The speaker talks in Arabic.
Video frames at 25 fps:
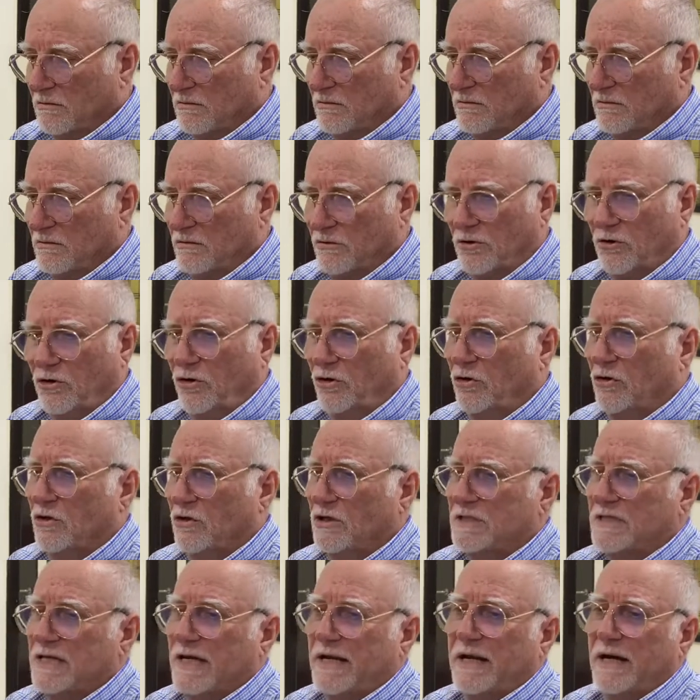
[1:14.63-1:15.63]
يقعد له
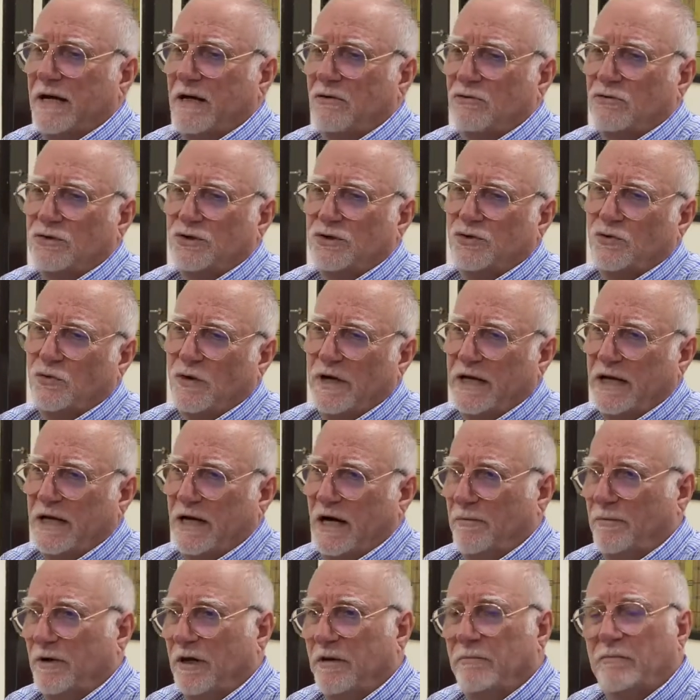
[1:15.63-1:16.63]
سنه وشويه
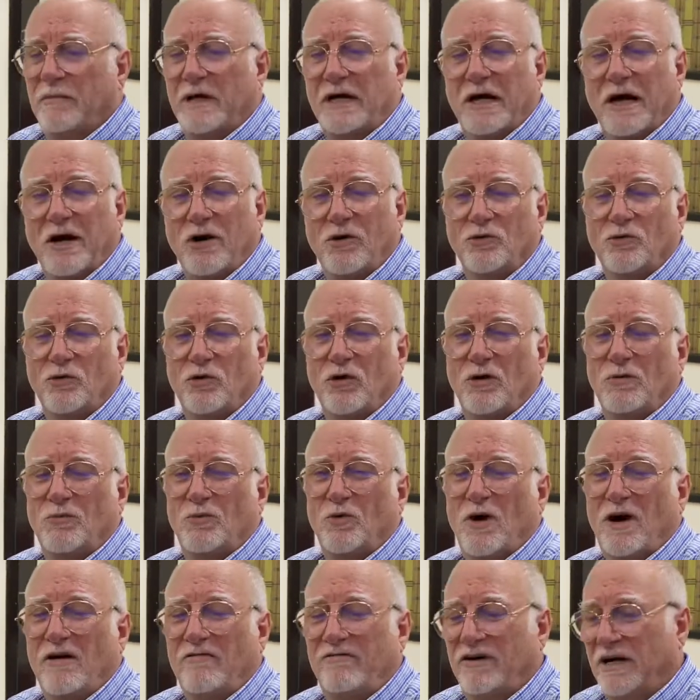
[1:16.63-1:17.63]
عبين ما ياخذوا له
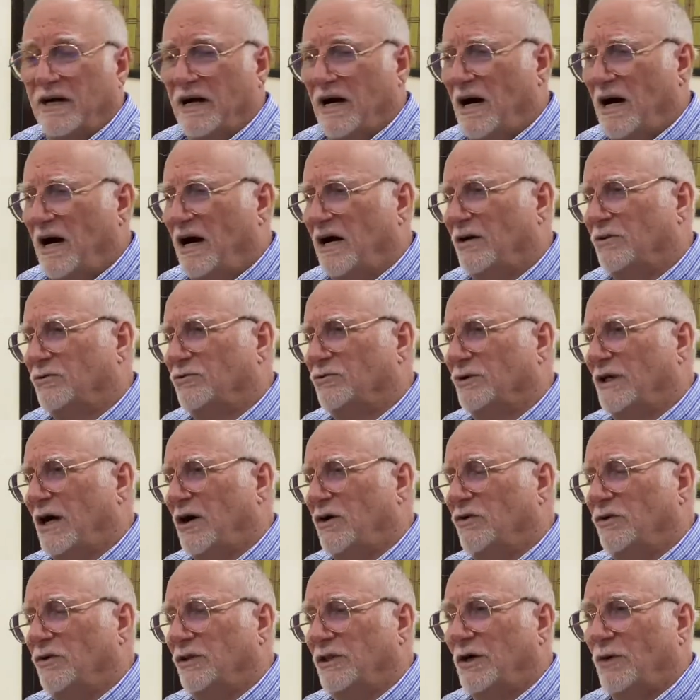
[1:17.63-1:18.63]
موافقات
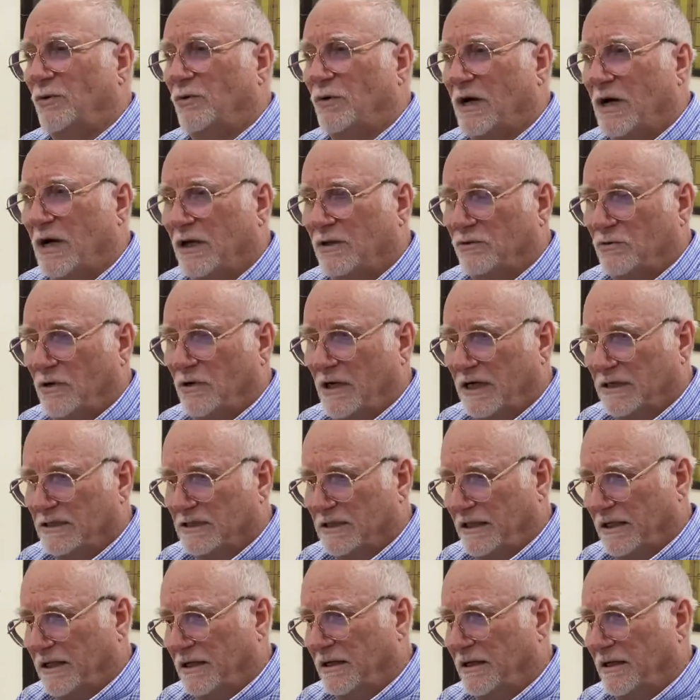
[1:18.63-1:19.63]
وياخذ دورات وحاجه
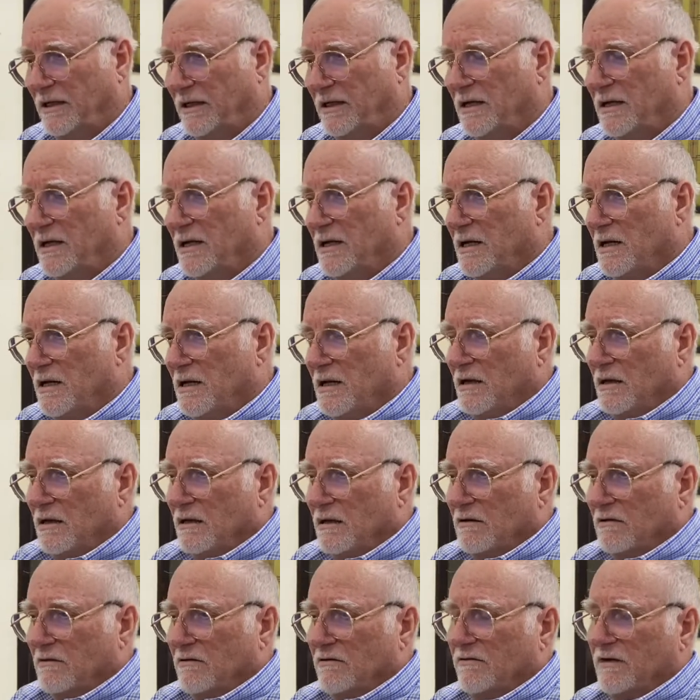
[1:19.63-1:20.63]
كذا
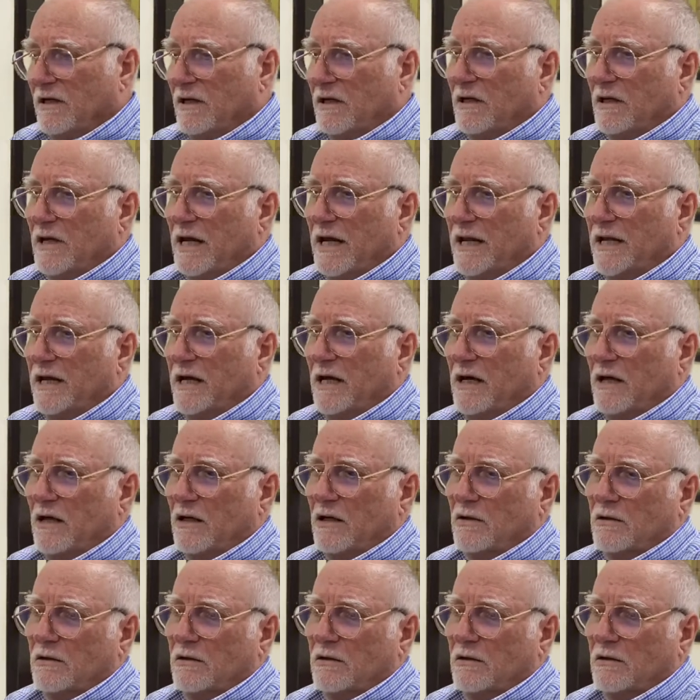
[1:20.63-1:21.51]
فانا